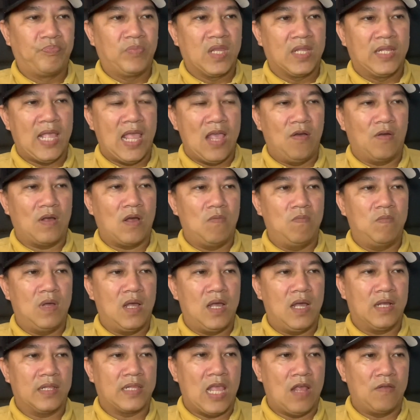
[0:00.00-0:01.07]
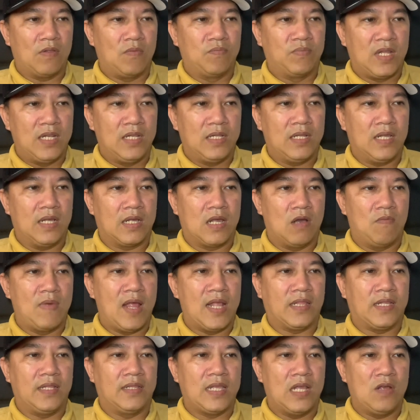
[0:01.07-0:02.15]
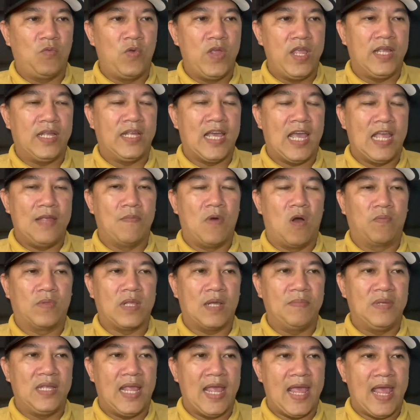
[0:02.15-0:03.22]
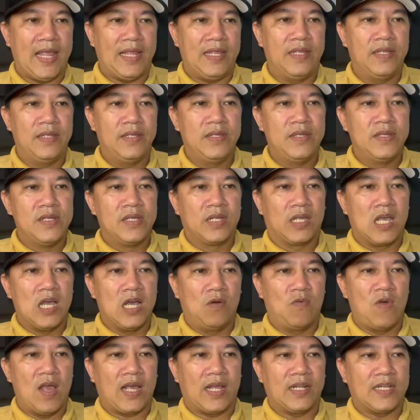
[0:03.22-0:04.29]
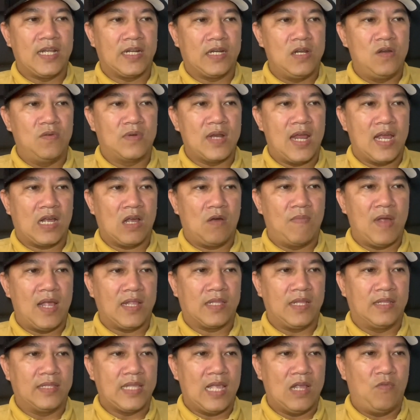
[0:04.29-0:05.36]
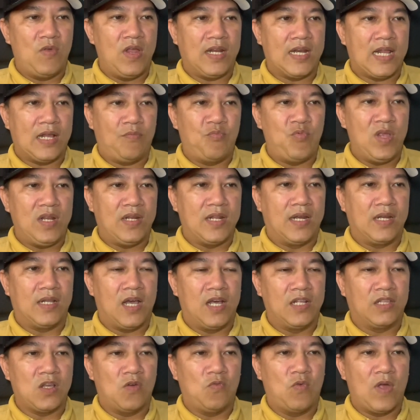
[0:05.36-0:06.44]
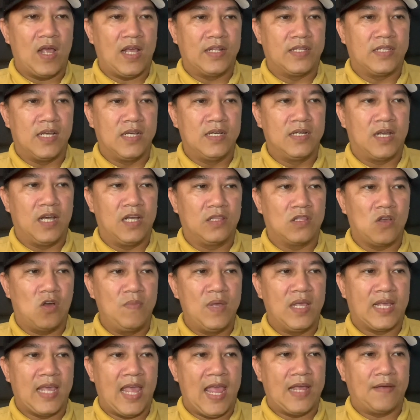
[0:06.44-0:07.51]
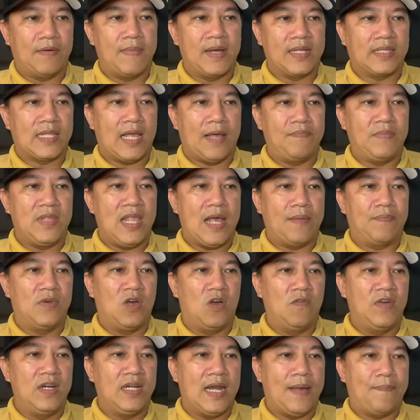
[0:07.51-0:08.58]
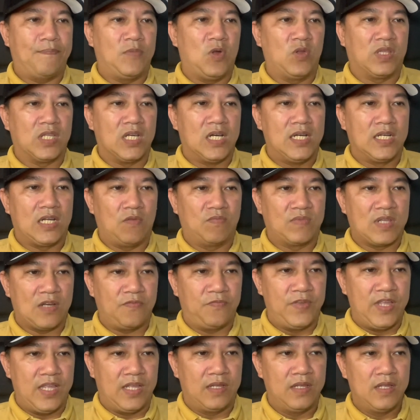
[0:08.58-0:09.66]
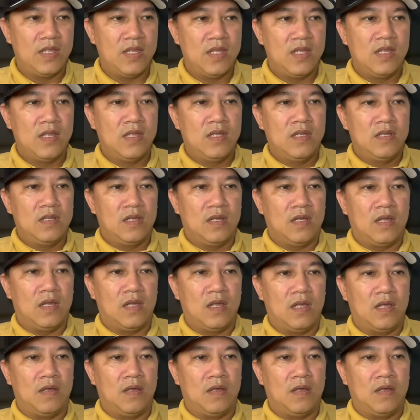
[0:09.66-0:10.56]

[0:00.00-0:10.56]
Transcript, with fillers: theo công à, theo thông tin công an tỉnh Thái Nguyên ngày 1 tháng 12 cơ quan cảnh sát điều tra công an tỉnh Thái Nguyên đã quyết định khởi tố vụ án hình sự khởi tố bị can và bắt tạm giam đối với năm đối tượng cộng tác viên uh,